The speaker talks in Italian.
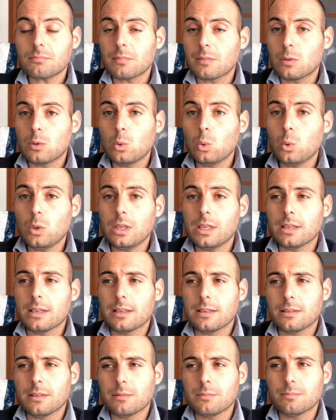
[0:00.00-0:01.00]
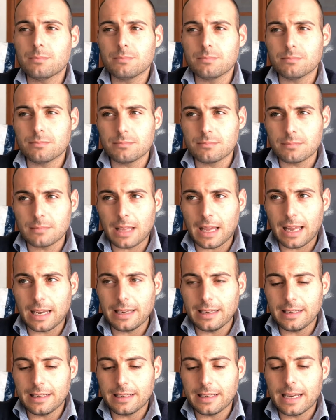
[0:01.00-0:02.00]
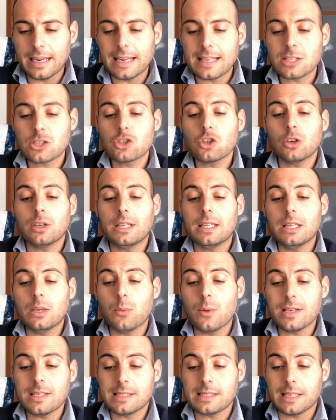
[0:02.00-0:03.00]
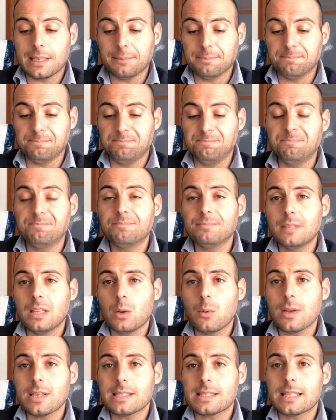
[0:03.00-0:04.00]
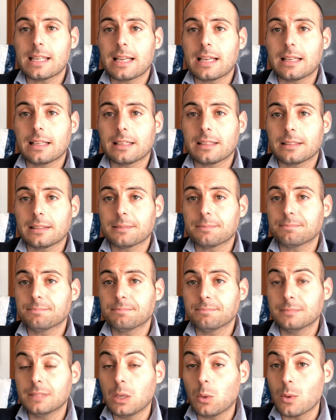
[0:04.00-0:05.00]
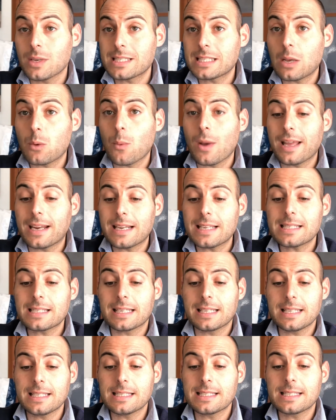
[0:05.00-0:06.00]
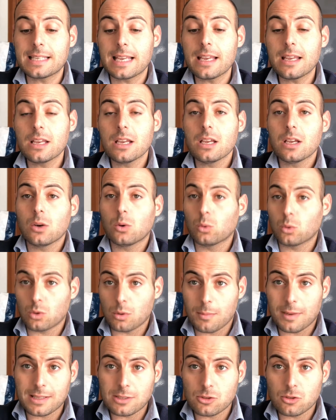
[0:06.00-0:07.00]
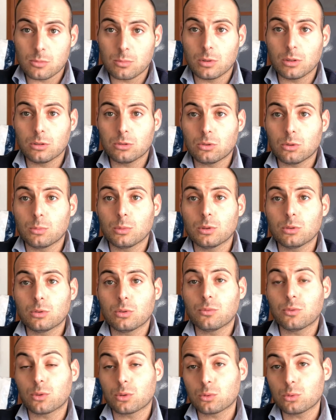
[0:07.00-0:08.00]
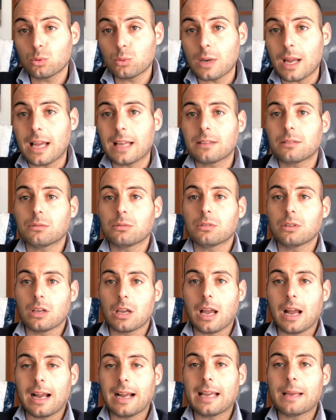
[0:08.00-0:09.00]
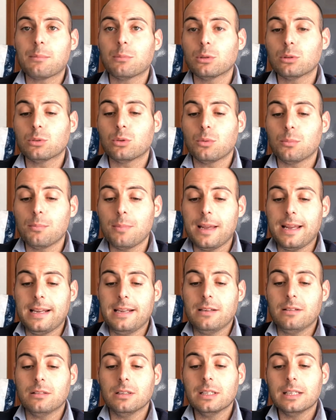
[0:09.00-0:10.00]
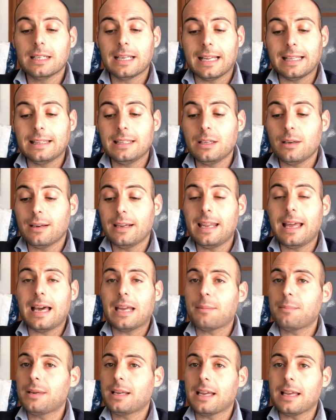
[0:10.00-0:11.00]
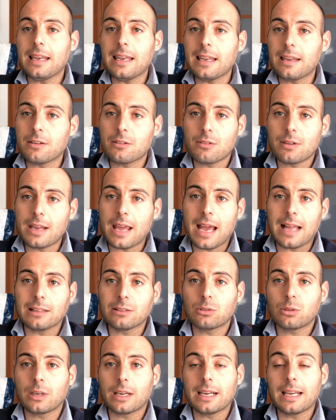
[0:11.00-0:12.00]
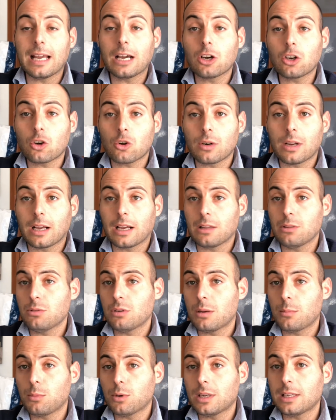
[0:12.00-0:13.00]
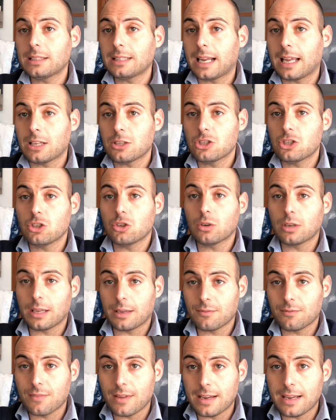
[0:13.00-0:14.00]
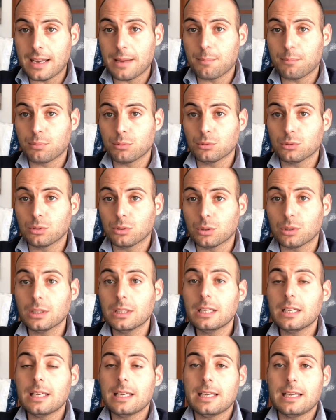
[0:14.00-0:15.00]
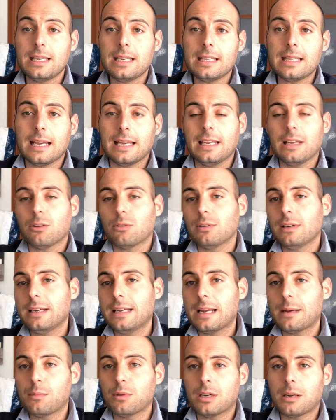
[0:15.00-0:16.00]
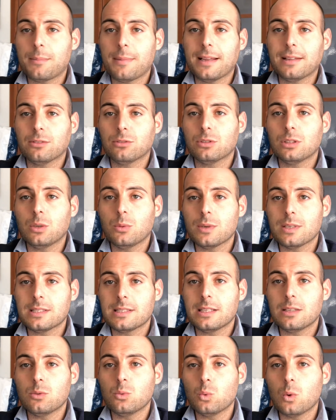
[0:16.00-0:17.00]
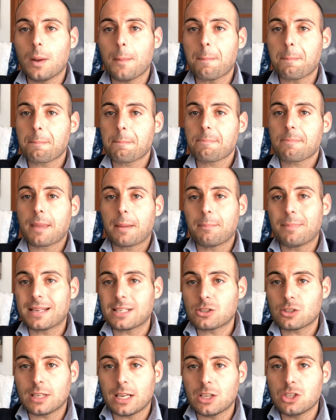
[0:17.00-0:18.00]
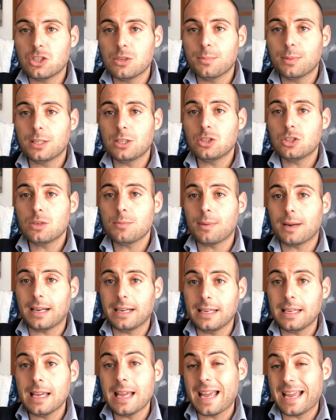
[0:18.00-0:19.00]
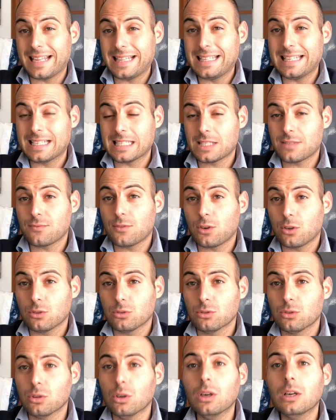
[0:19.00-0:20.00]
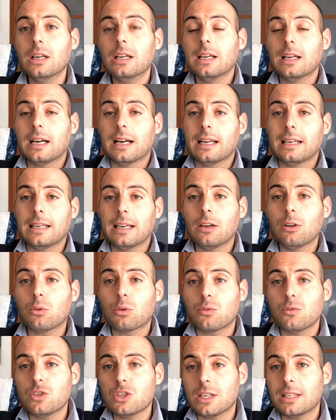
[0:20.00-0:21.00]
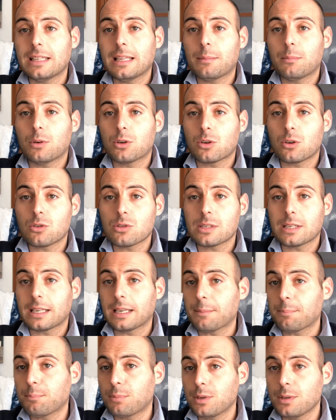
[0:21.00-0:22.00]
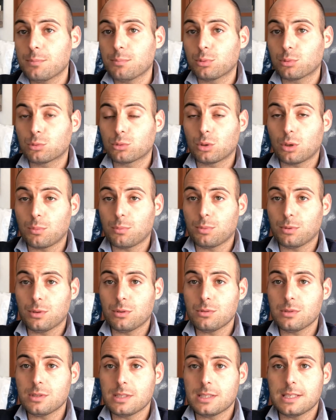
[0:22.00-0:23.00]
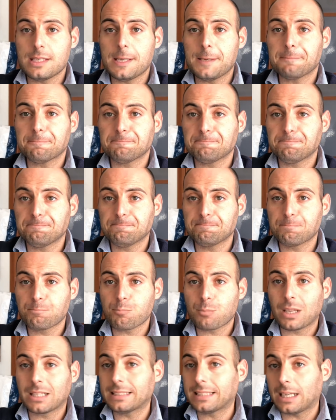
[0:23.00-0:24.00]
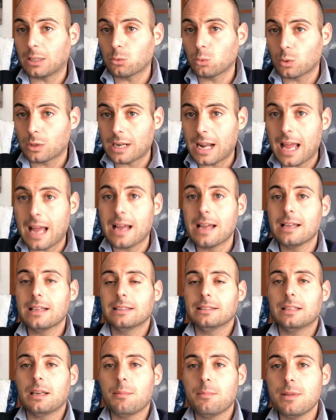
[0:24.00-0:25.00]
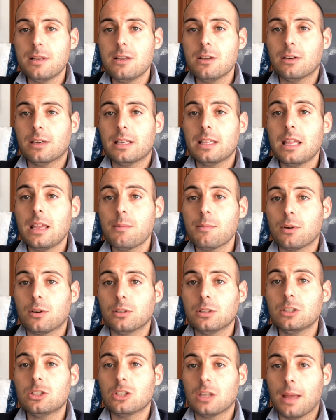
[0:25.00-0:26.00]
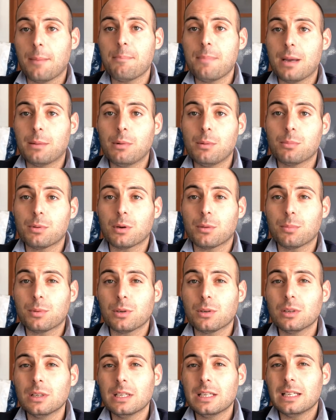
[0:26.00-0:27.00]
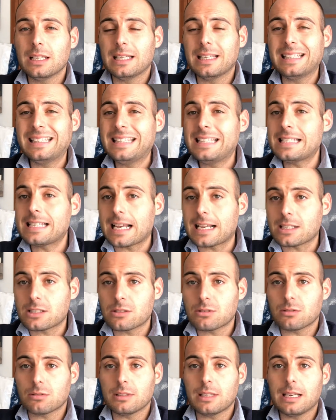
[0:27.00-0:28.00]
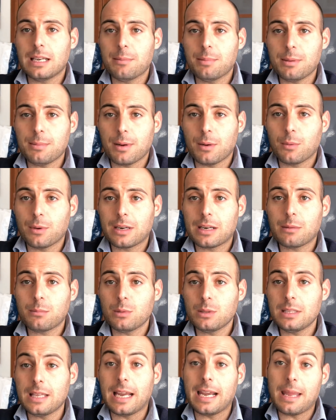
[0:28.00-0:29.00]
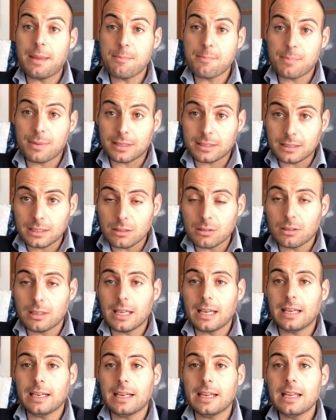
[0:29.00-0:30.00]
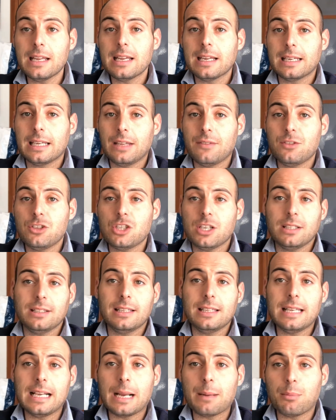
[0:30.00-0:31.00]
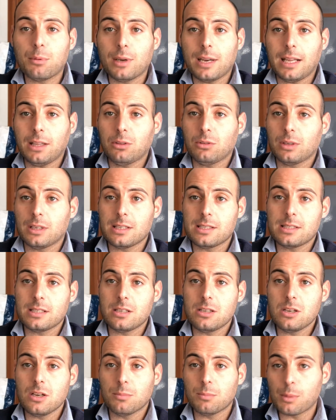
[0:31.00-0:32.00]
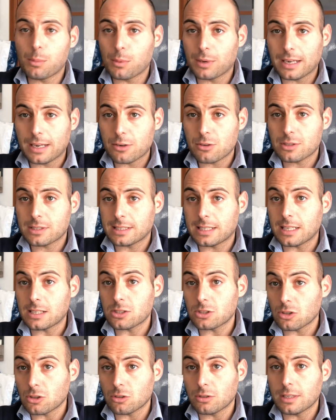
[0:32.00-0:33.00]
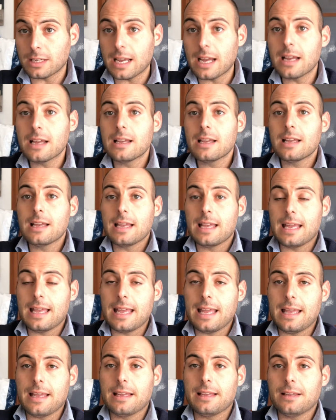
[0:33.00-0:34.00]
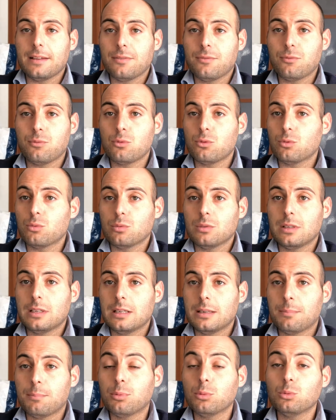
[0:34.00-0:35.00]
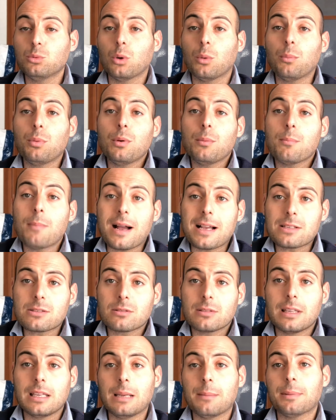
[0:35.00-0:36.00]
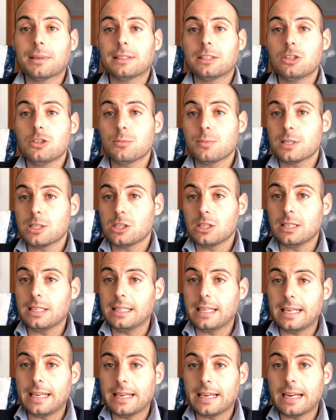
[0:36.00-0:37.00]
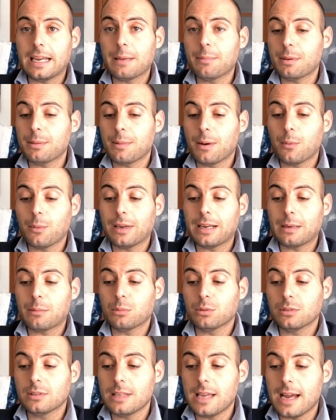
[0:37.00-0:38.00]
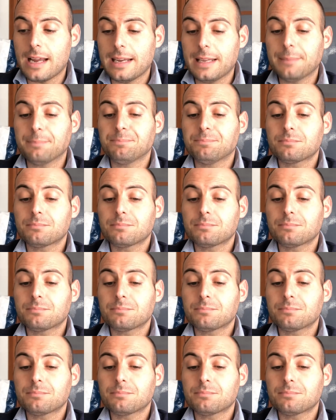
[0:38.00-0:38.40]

lui eh, nella storia di questa, di, questa, di questa, guerra scrisse un romanzo molto molto fortunato e anche molto bello, Addio alle armi, che non è altro che la cronaca di un amore tragico che avvenne appunto in Italia con l'innamoramento di questi due personaggi principali e da sfondo alla loro vicenda amorosa che poi purtroppo non si mh, mm, tradurrà nel migliore dei modi, abbiamo proprio il disastro della prima guerra mondiale, in particolare la vicenda di Caporetto che segnò proprio la nostra storia e eh, fu il punto più basso della partecipazione italiana alla prima guerra mondiale.